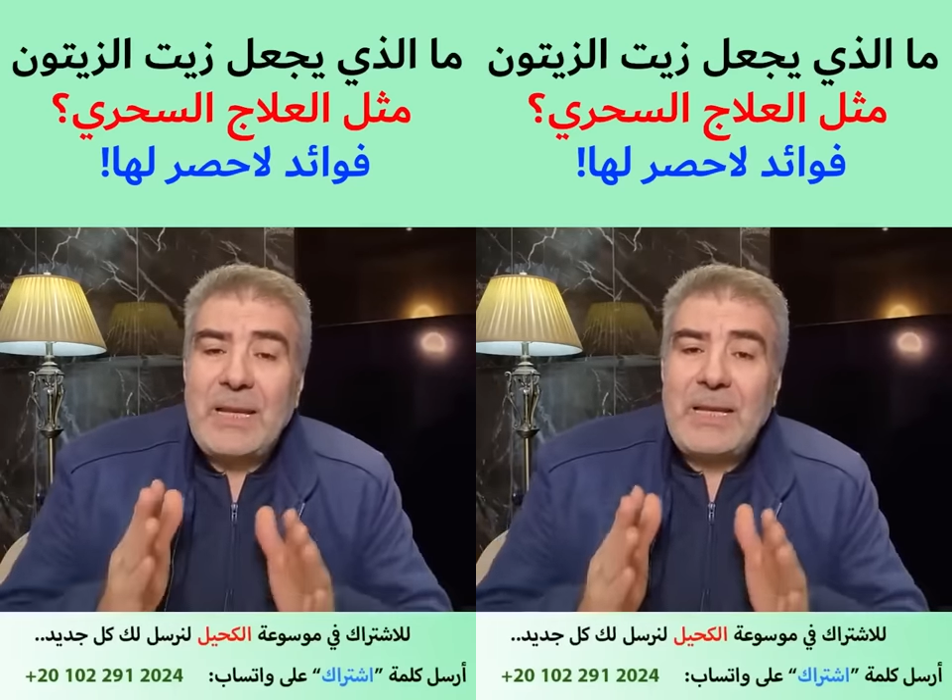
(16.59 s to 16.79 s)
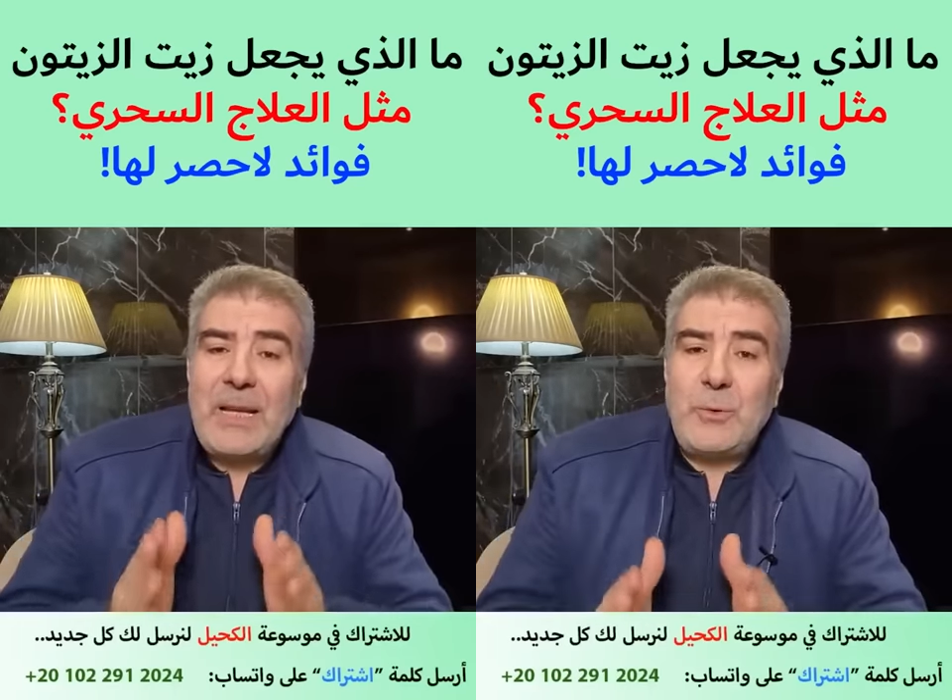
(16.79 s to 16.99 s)

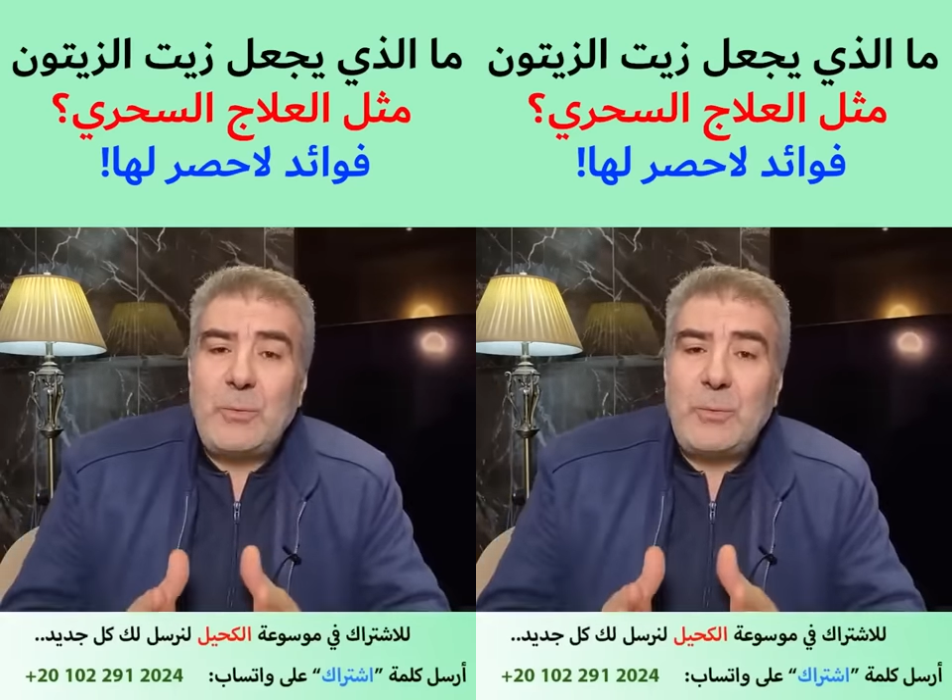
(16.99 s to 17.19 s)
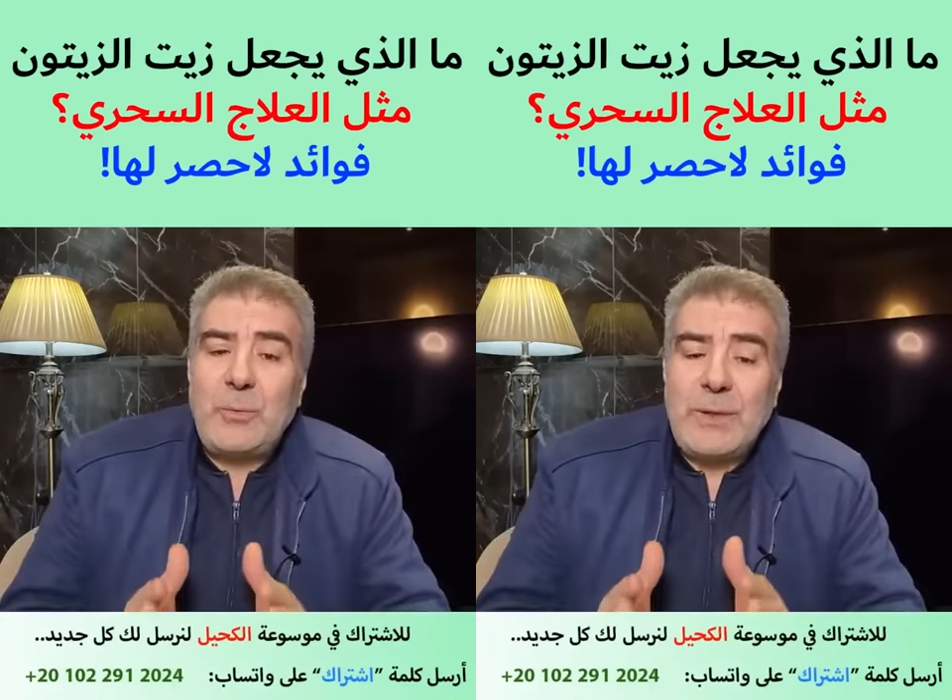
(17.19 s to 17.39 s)

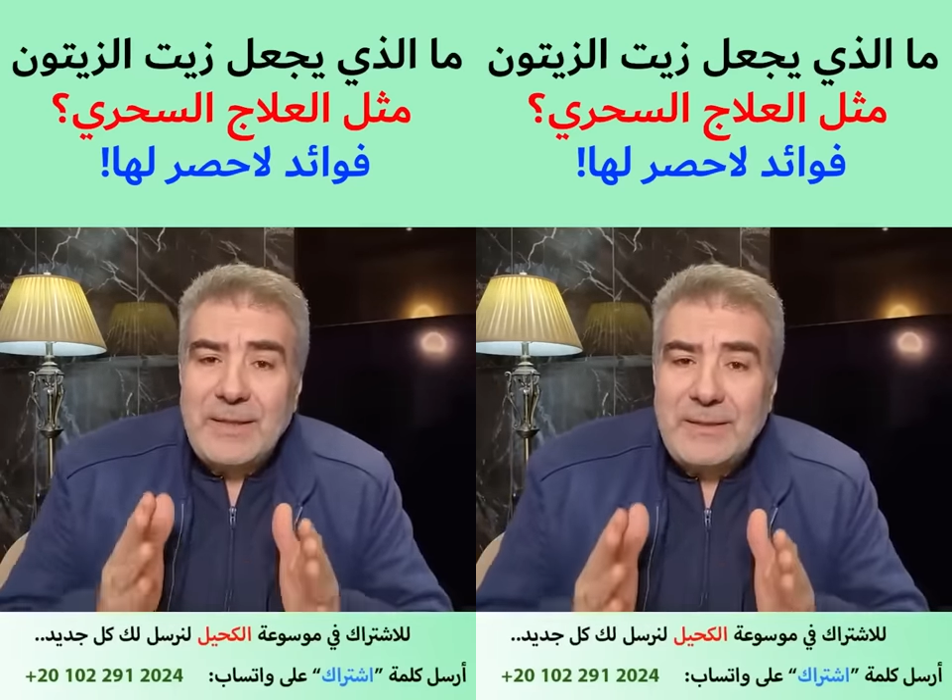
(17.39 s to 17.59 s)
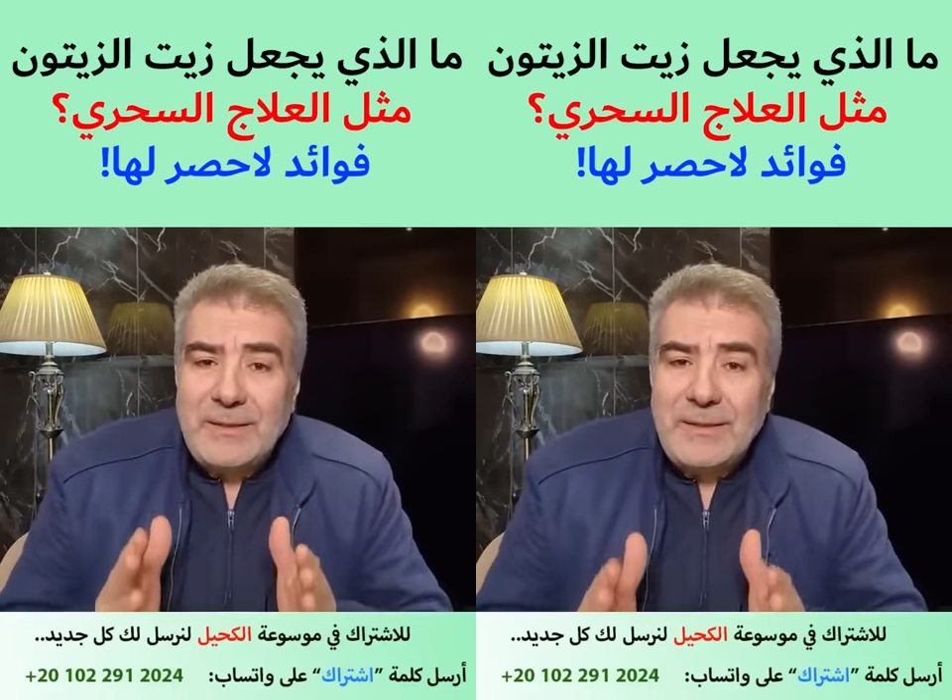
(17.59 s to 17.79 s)
له
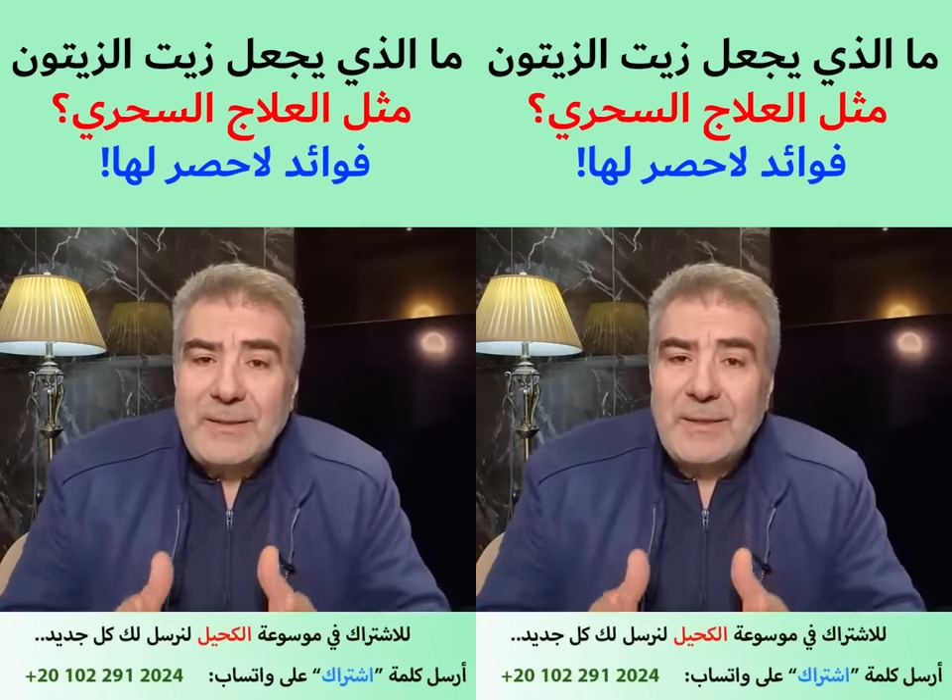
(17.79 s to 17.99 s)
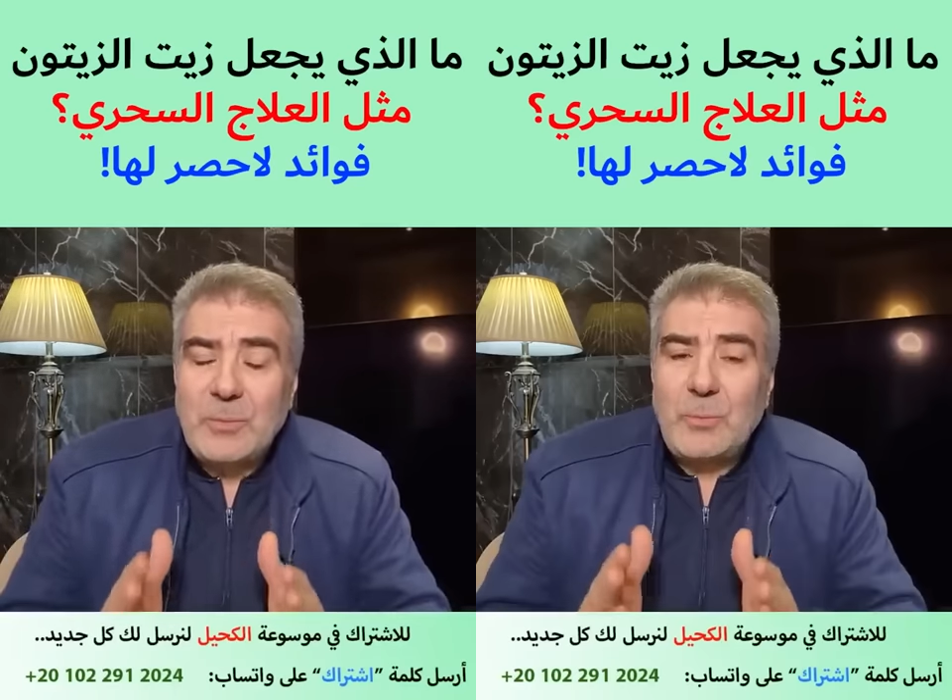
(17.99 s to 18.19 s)

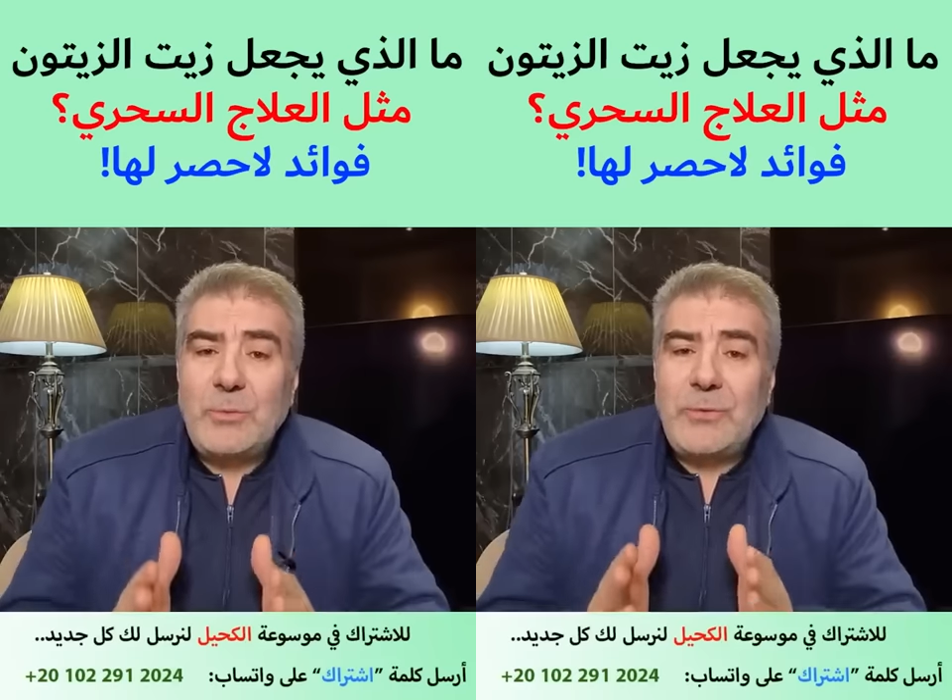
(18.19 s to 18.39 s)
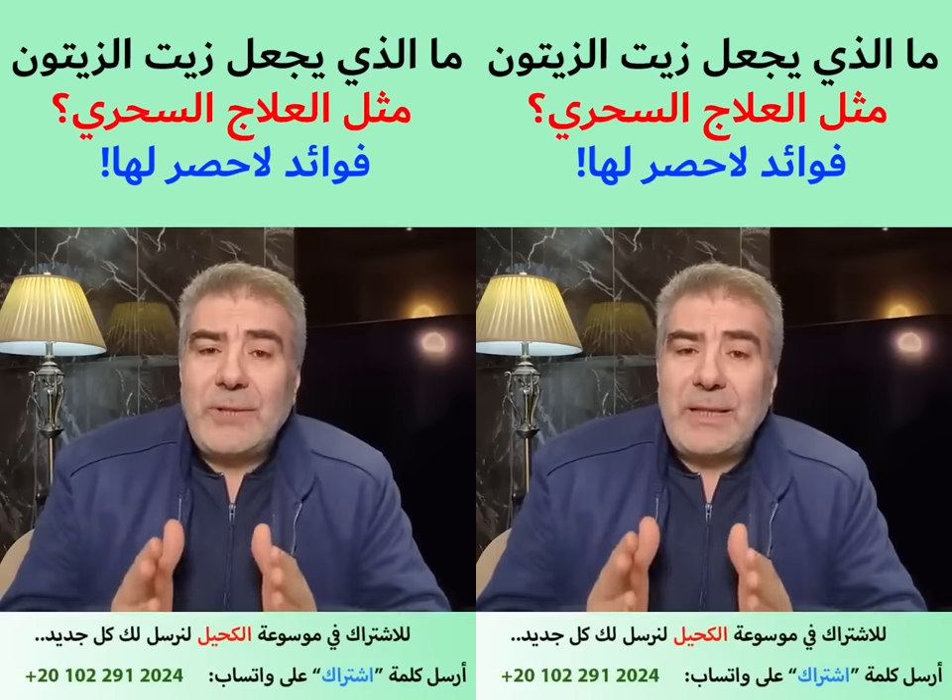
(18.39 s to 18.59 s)
تأثير
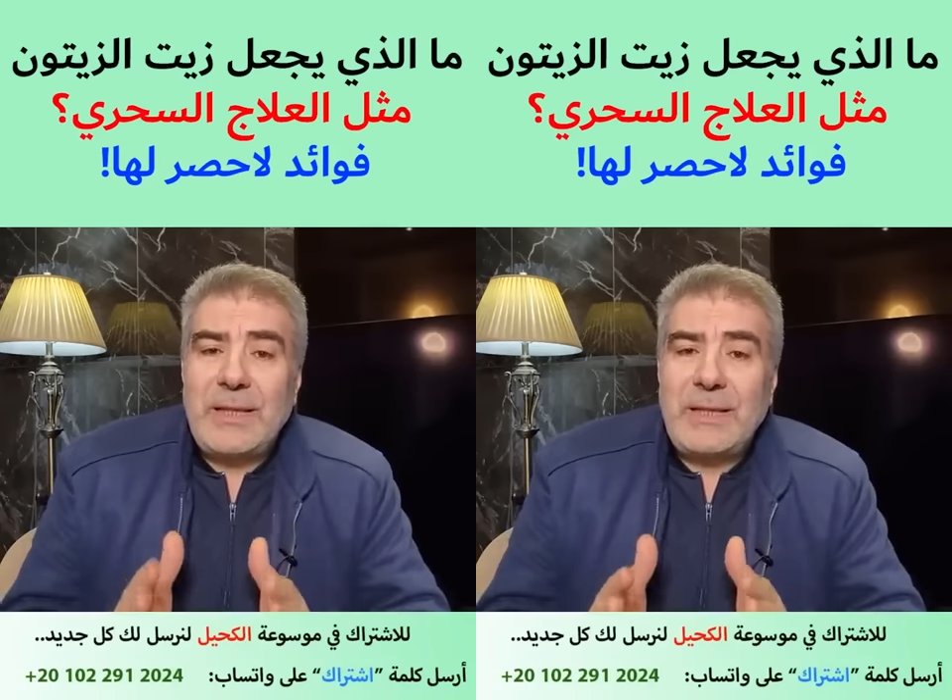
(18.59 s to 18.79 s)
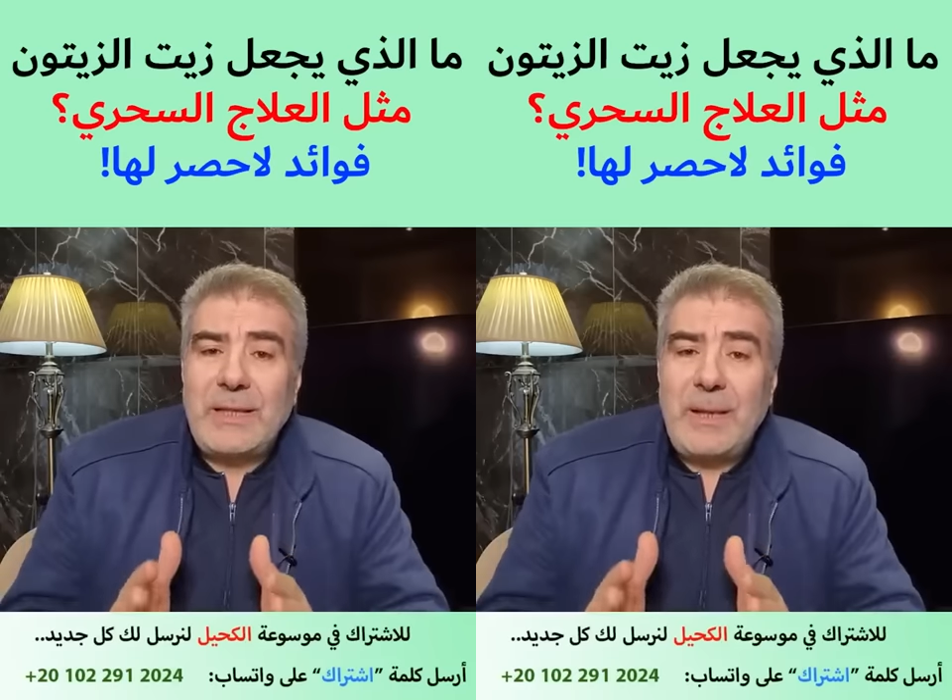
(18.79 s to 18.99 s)

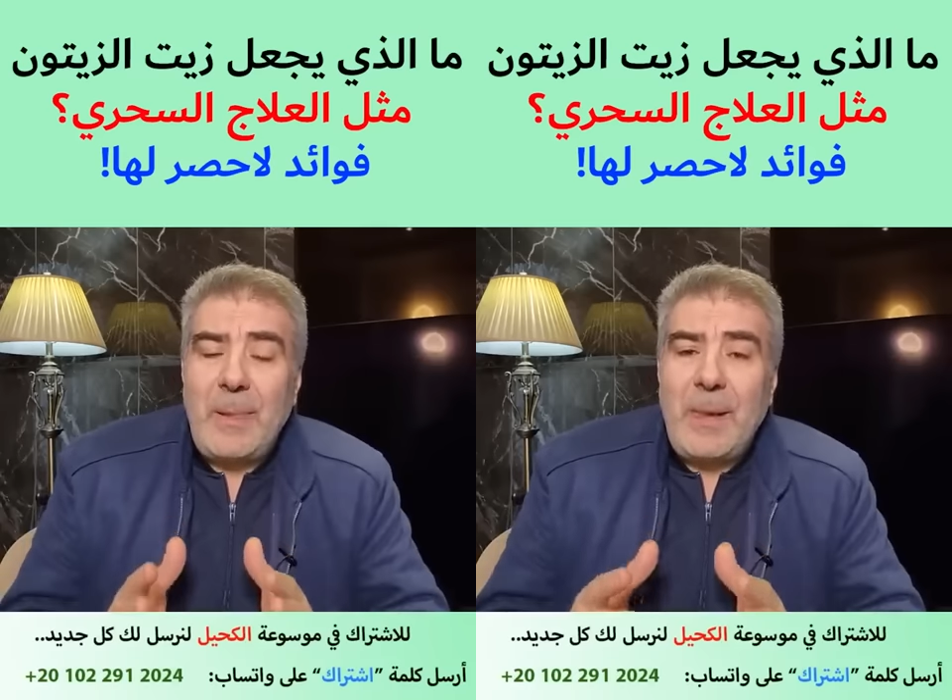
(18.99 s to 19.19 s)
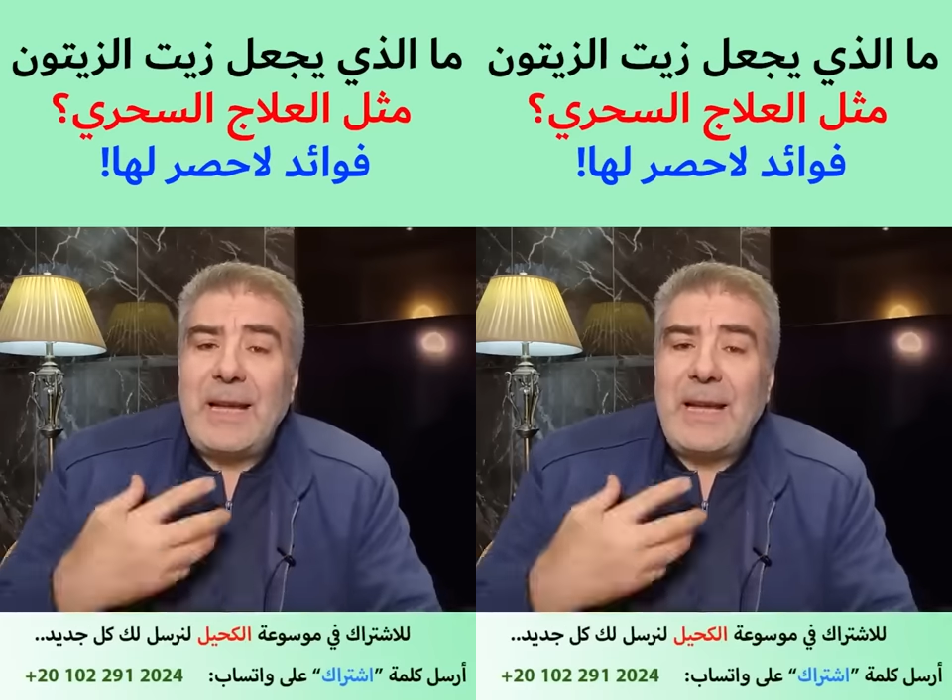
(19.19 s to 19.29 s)
مذهل